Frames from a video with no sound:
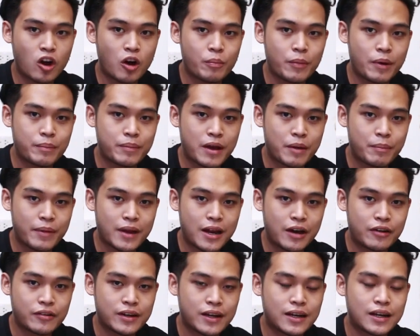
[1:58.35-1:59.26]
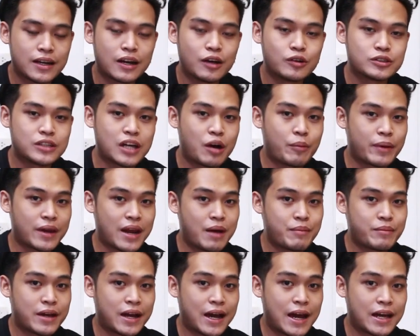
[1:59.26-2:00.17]
อนๆแบบนี้ไปแล้วเนี่ยเราจะเอาไป
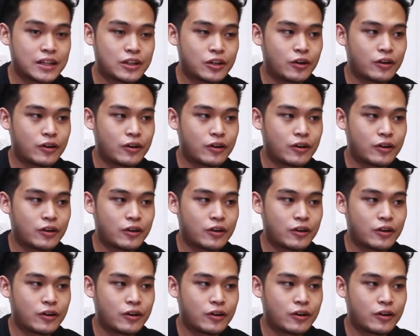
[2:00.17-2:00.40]
ทำยังไง